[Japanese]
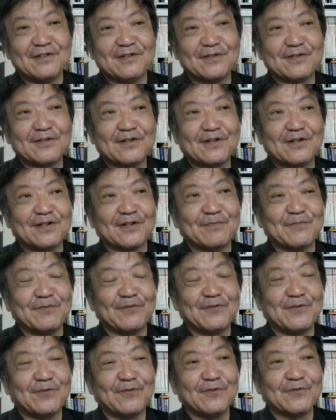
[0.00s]
え、だから
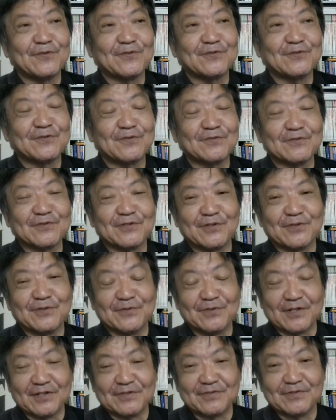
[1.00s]
ものすごく自
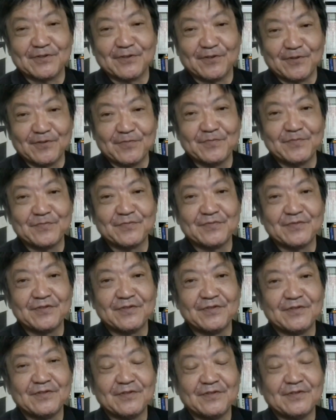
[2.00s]
由ですよ
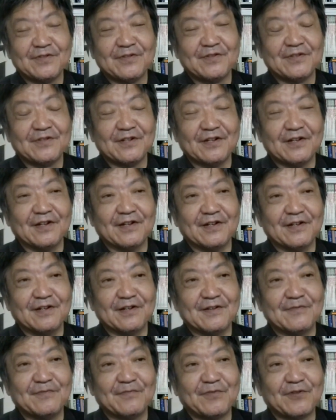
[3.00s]

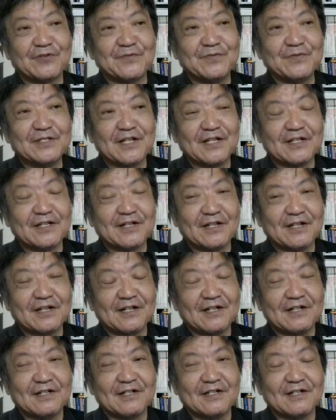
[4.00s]
えー、僕みたい
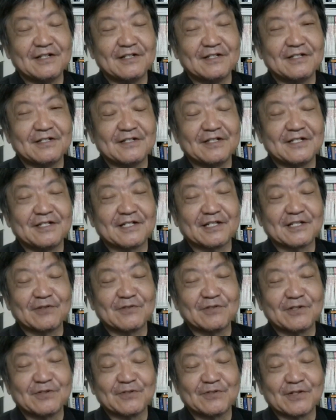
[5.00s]
な生き
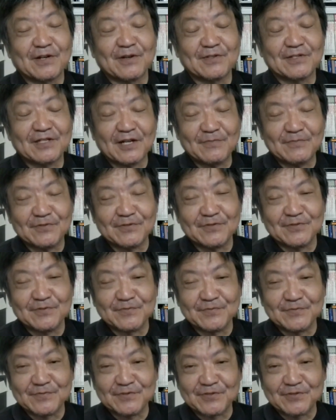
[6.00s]
方をしてる人は多
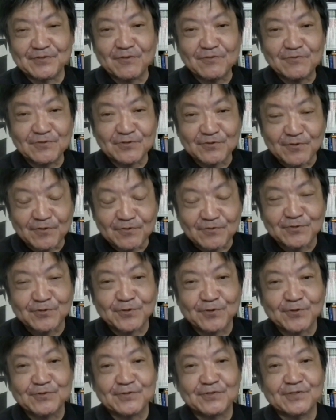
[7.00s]
分ごくごく
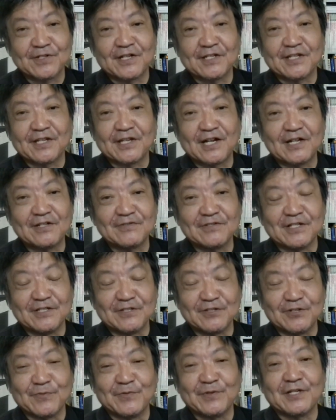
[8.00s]
少数派で100人
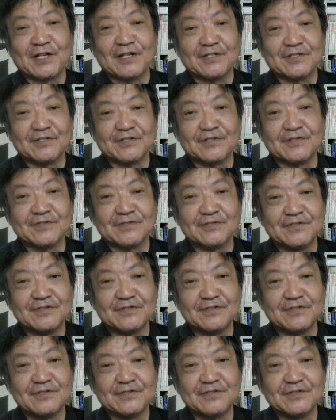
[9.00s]
1人もいないんですよ